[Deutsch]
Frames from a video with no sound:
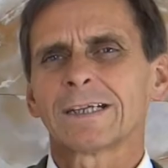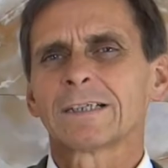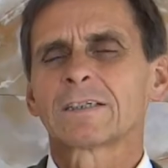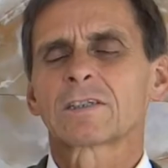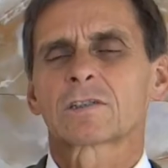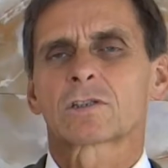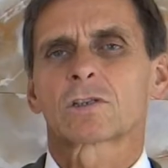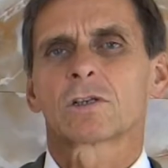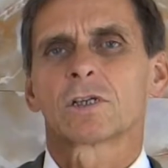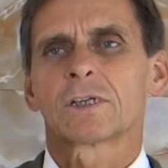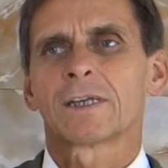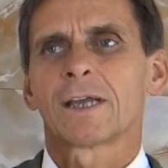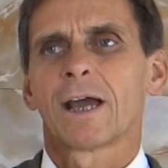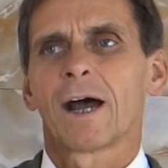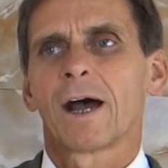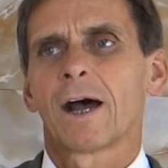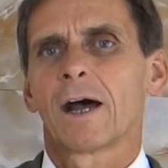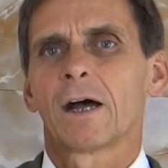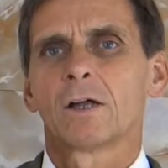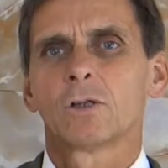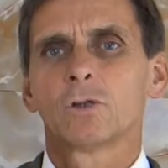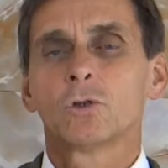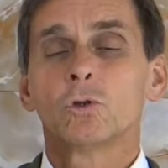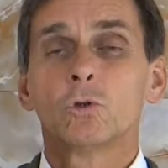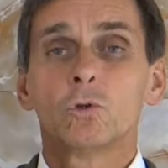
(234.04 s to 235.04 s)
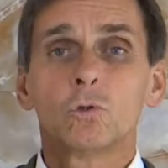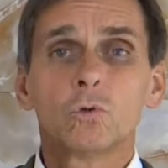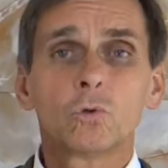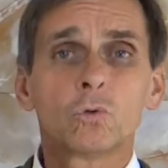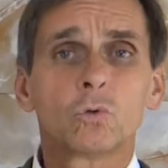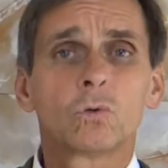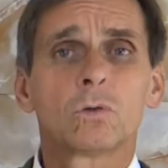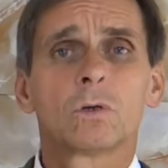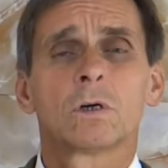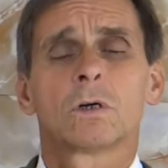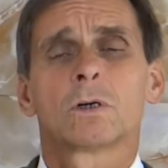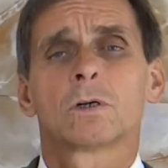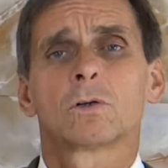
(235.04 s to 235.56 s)
ist ja
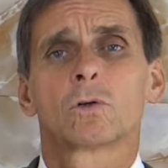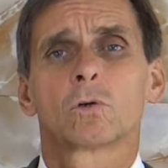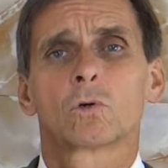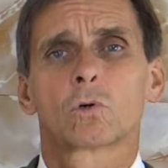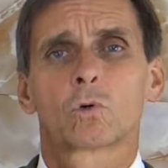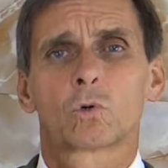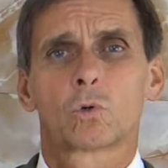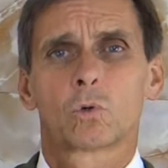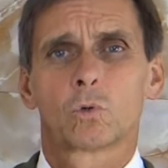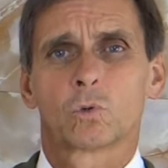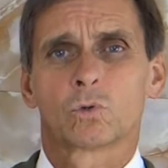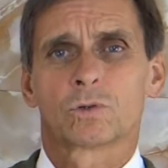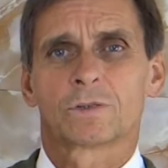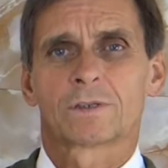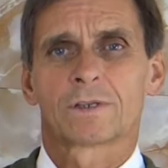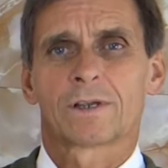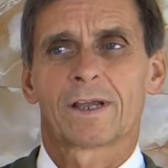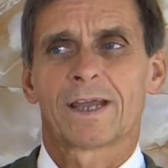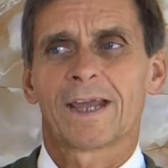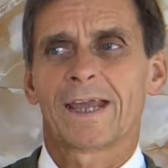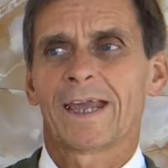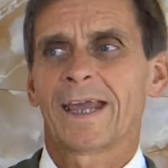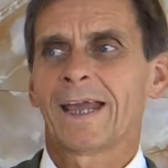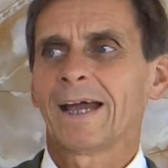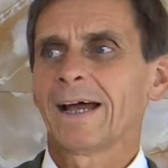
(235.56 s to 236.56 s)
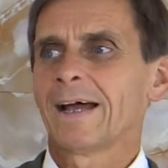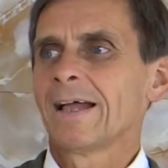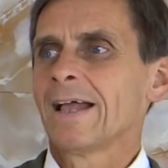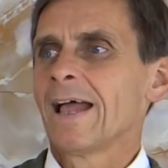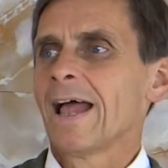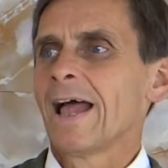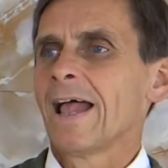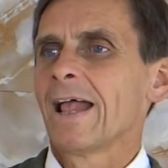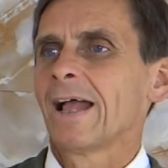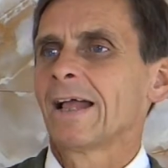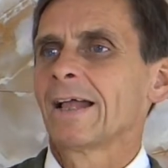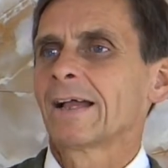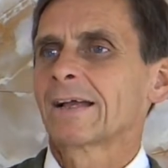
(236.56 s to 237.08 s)
nur gut. Er
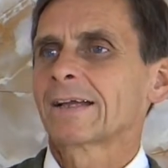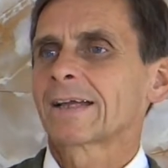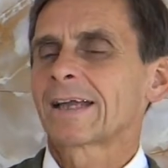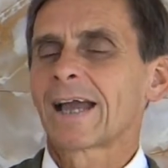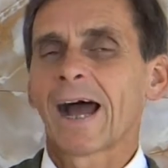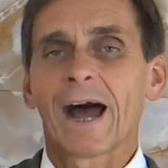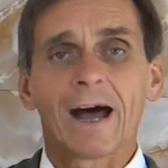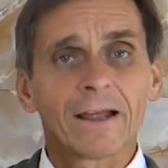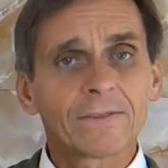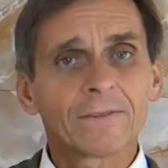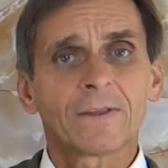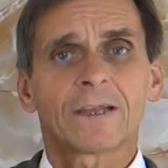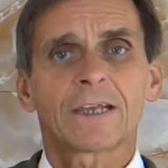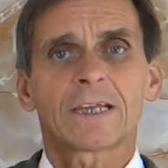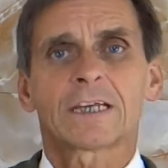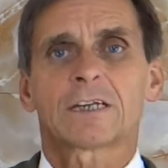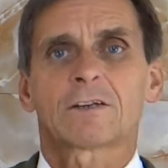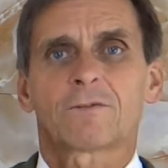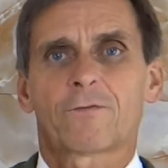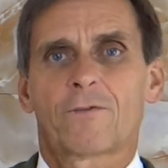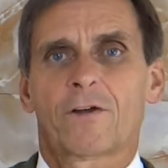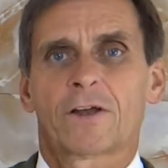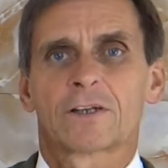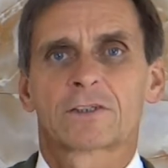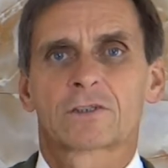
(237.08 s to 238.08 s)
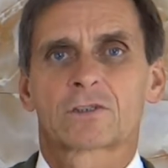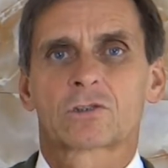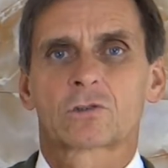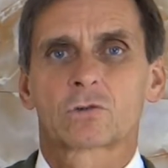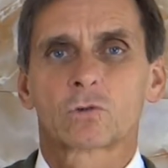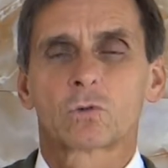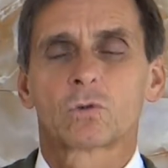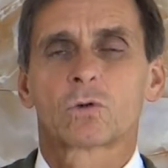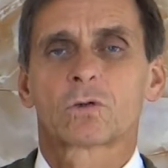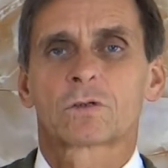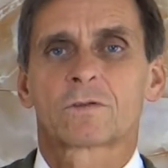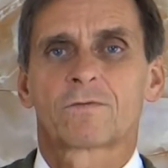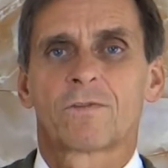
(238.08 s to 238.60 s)
kann nicht
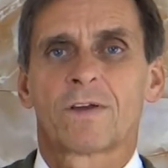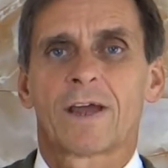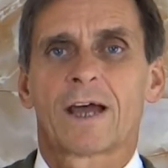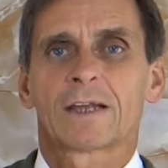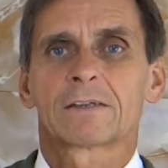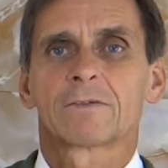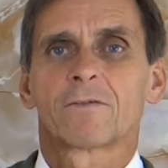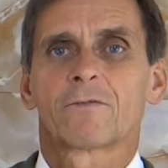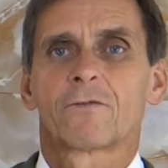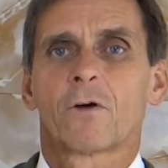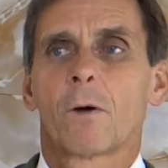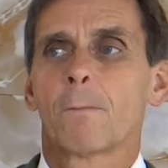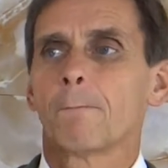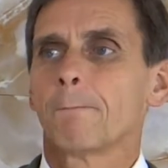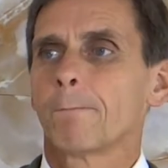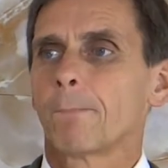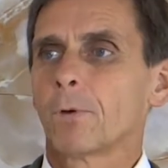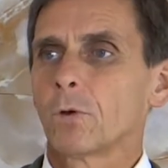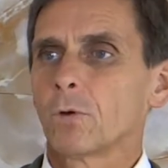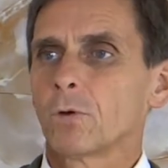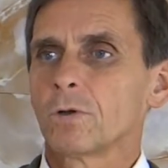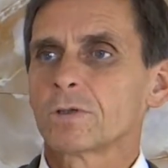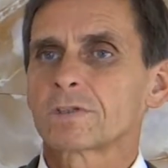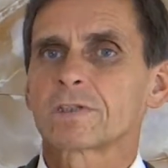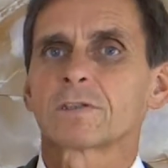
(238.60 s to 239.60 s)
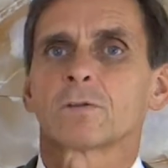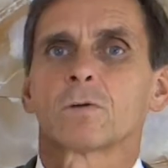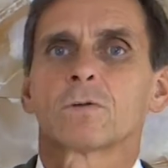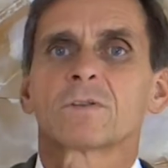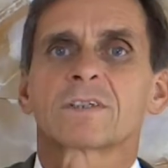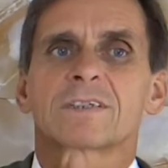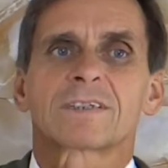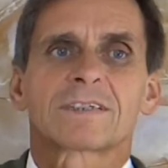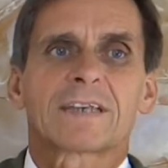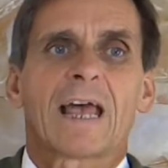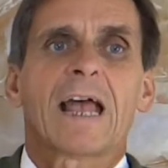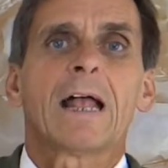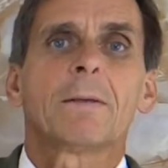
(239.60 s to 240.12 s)
versucht werden vom Bösen und
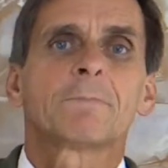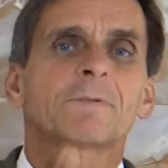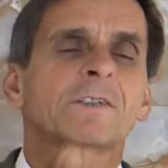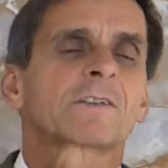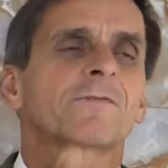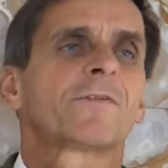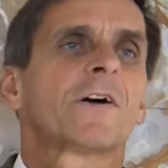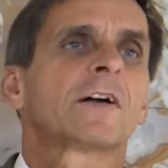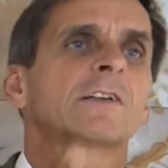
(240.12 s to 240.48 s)
selbst